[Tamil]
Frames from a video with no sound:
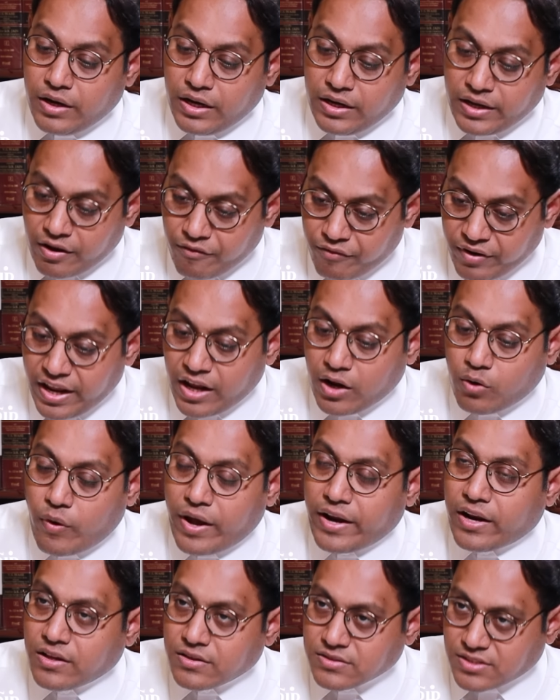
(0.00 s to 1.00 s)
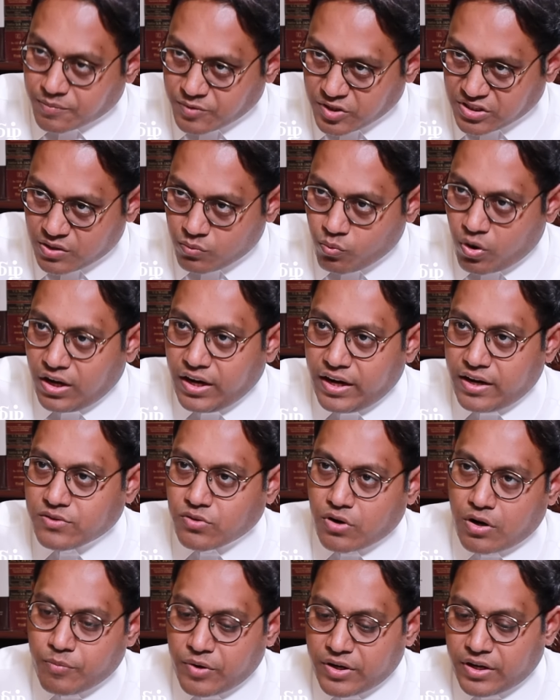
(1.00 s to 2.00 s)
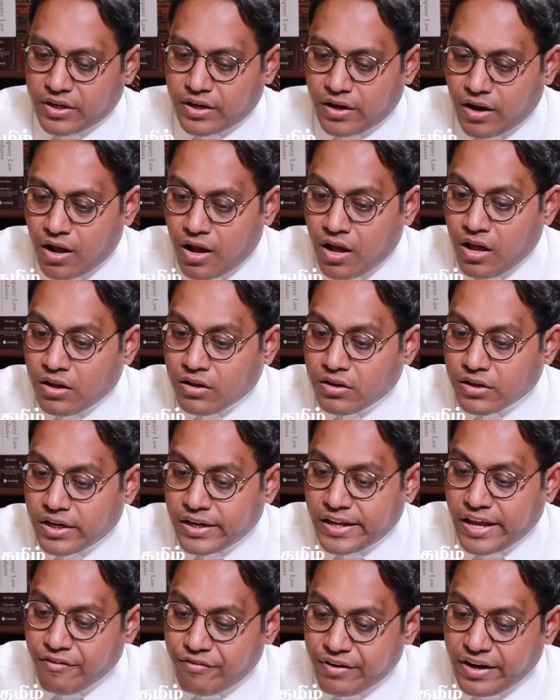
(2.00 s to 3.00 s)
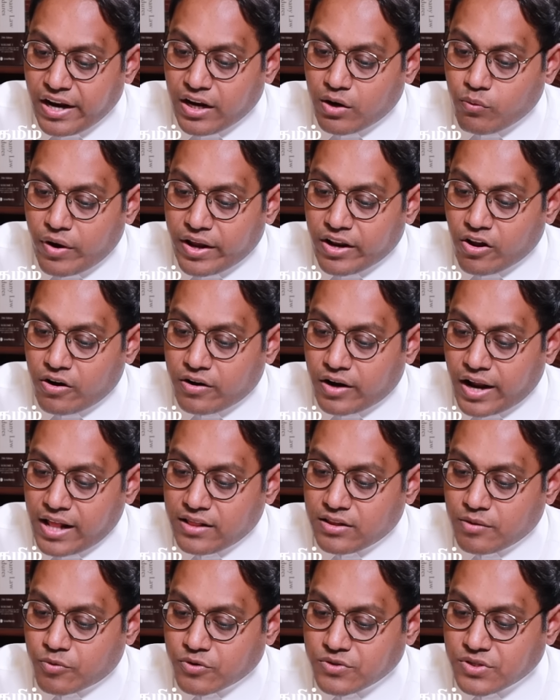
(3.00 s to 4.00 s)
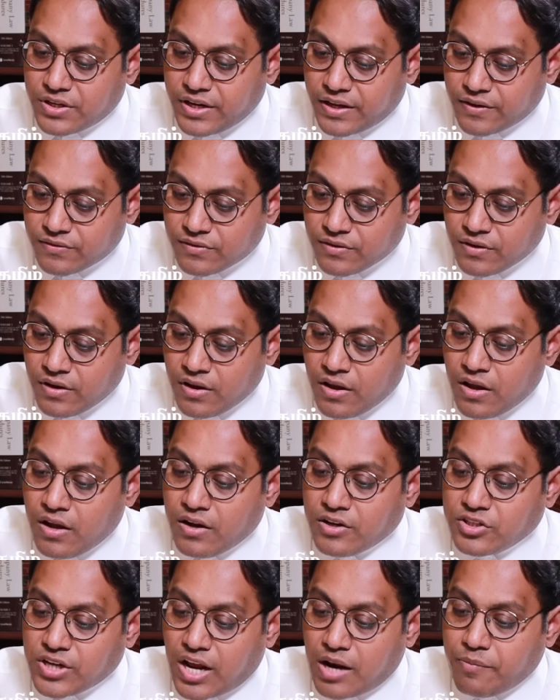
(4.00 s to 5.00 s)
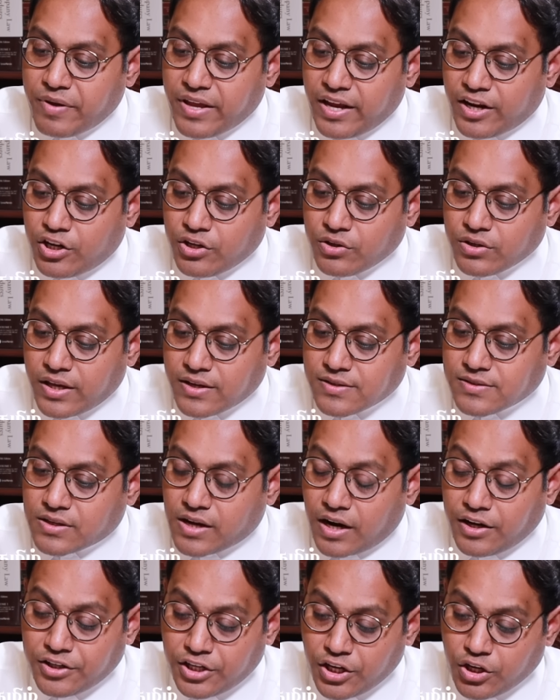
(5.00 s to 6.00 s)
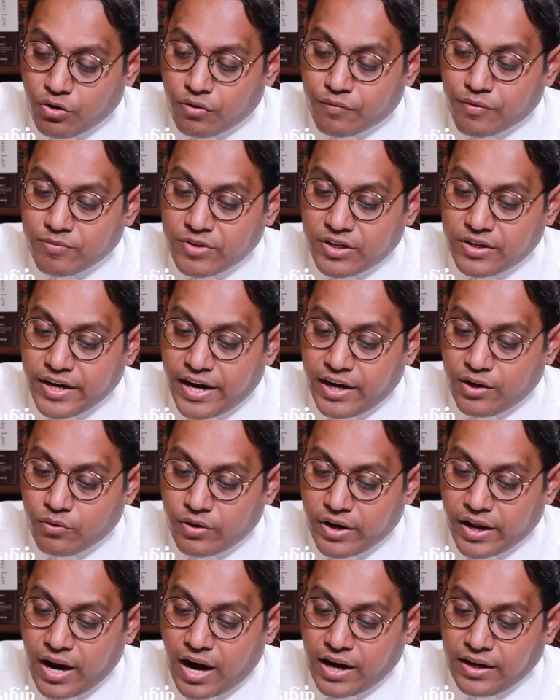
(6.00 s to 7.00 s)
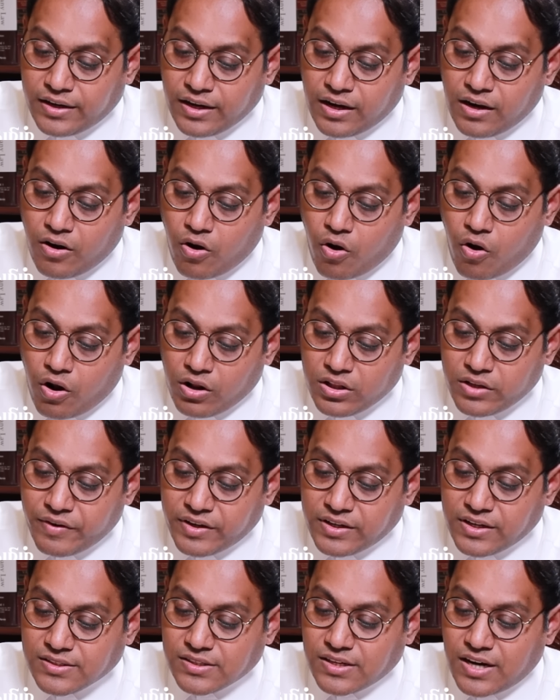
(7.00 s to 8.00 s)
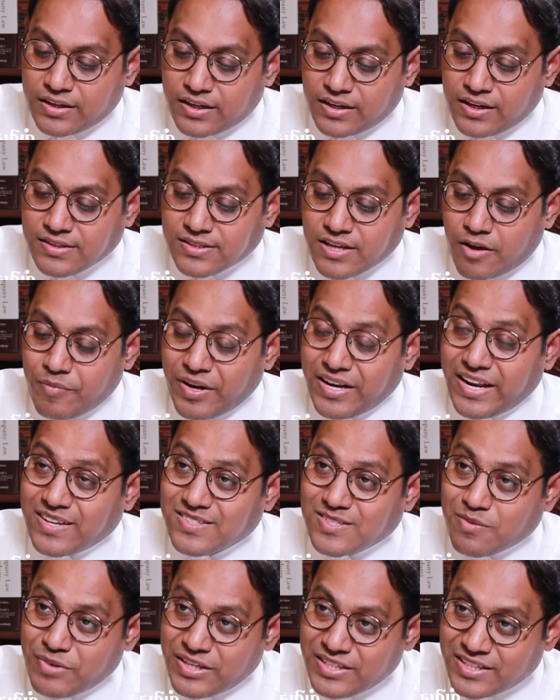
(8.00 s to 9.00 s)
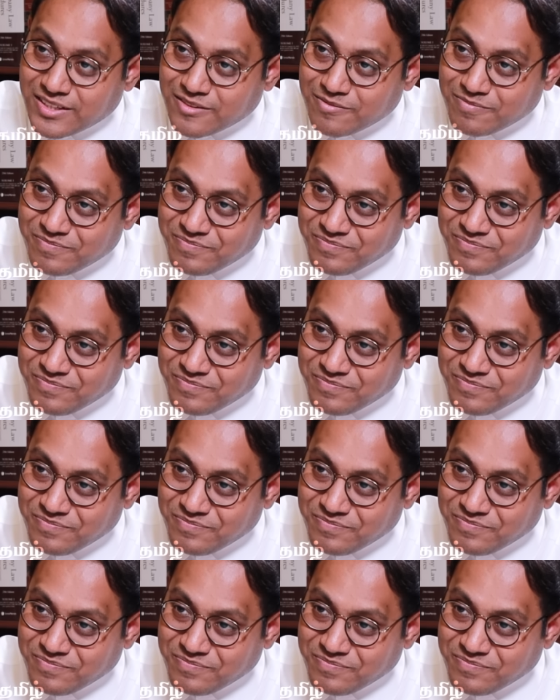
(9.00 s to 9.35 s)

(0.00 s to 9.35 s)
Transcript: இன் எவ்ரி என்கொயரி சப்செக்ஷன் ஒன்ல என்ன சொல்லப்பட்டிருக்குன்னா இன் எவ்ரி என்கொயரி ஆர் ட்ரையல் த ப்ரொசீடிங்ஸ் ஷால் பி எக்ஸ் கண்டினியூட் ஃப்ரம் த டே டு டே அன்டில் ஆல் த விட்னஸ் இன் அட்டண்டன்ஸ் ஹவ் பின் எக்ஸிமின்ட்